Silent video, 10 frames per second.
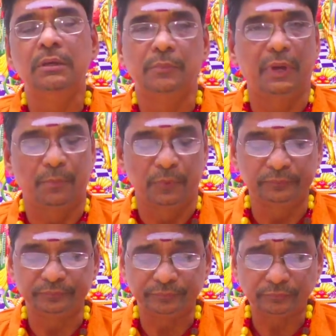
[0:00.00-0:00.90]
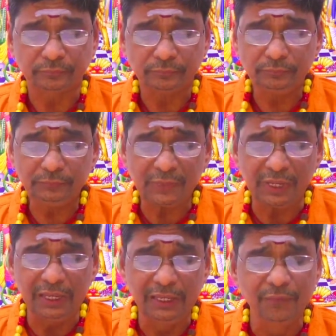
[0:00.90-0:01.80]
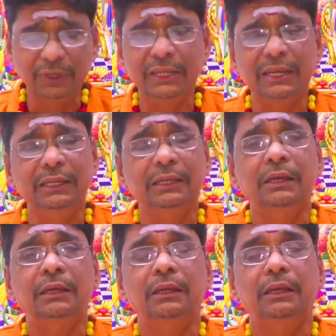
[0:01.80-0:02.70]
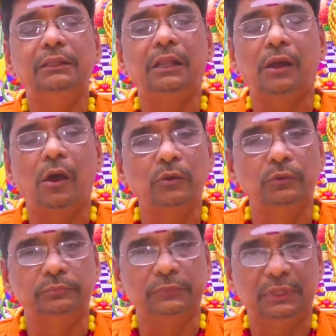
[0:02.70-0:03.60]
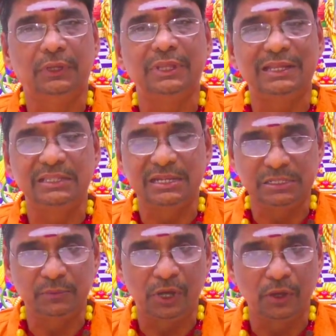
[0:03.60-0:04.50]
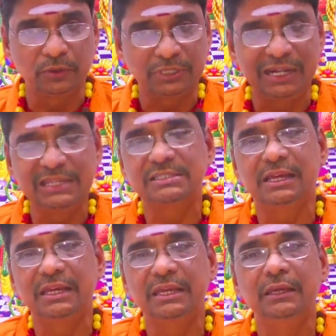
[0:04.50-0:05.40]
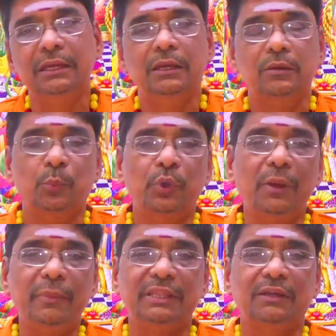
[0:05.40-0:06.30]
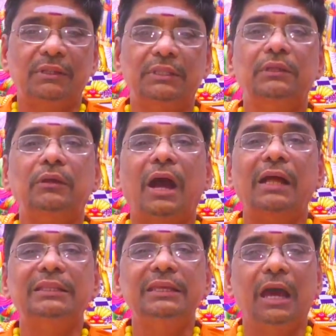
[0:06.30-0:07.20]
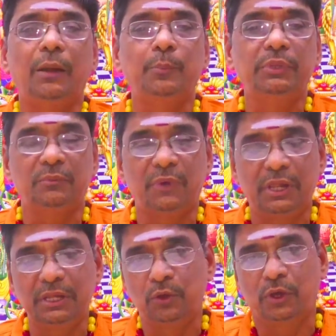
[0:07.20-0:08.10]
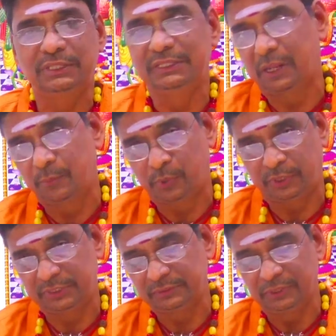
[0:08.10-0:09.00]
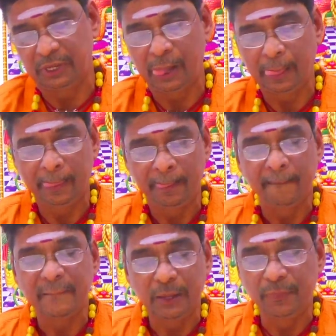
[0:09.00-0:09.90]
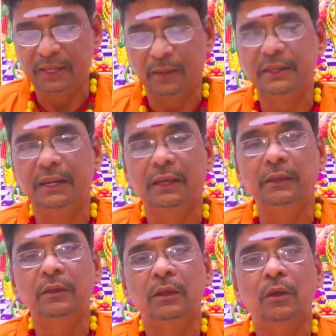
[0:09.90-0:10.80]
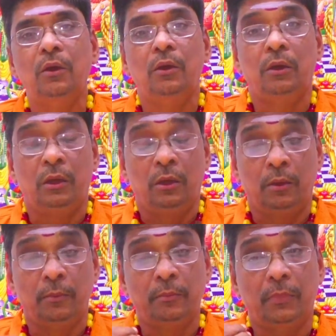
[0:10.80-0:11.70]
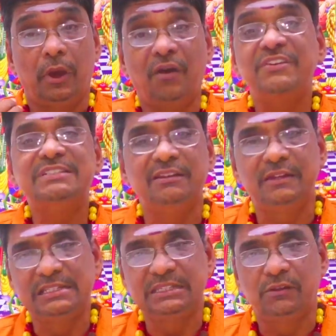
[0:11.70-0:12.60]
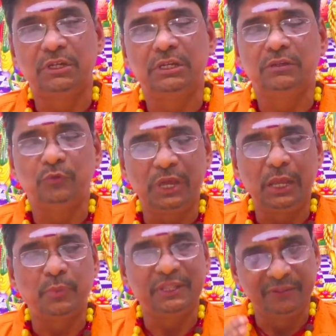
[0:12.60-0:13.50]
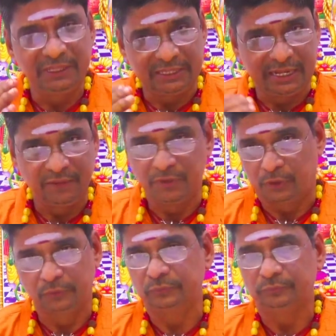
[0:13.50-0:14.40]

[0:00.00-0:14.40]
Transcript: பார்ப்போம் இவங்களுக்கு இந்த ராகு அதாவது அர்த்தாஷ்டம ராகு ரிலீஸ் ஆகி மூணாம் இடத்துக்கு வந்தது அதி அற்புதமான யோகத்தை தரப்போகிறது எப்படி அப்படின்னா ஆஃபீஸில் வேலை செய்கிறவங்களுக்கு உயர் பதவி தேடி வரும்